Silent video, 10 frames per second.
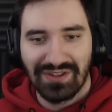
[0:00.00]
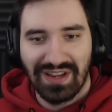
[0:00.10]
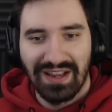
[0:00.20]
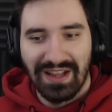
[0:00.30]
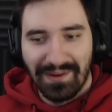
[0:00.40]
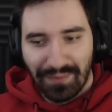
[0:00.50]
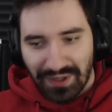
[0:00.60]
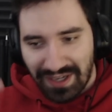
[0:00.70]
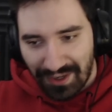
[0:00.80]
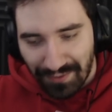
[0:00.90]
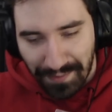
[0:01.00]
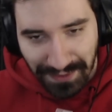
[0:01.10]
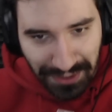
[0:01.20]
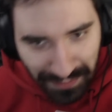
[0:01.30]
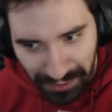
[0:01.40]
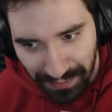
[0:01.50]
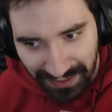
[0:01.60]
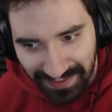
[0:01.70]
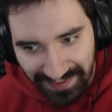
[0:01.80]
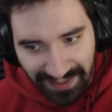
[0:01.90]
że mój kanał nie może być
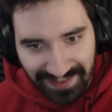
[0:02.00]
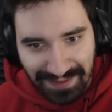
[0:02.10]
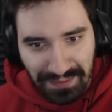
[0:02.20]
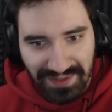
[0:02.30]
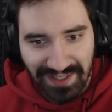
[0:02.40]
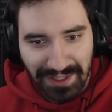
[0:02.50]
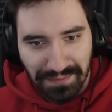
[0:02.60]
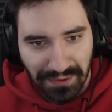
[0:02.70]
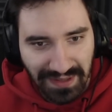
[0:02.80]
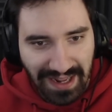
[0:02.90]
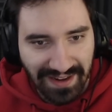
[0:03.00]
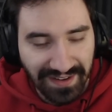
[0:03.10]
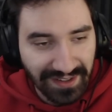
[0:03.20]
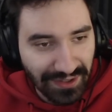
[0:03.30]
monetyzacji, bo jest taki brutalny.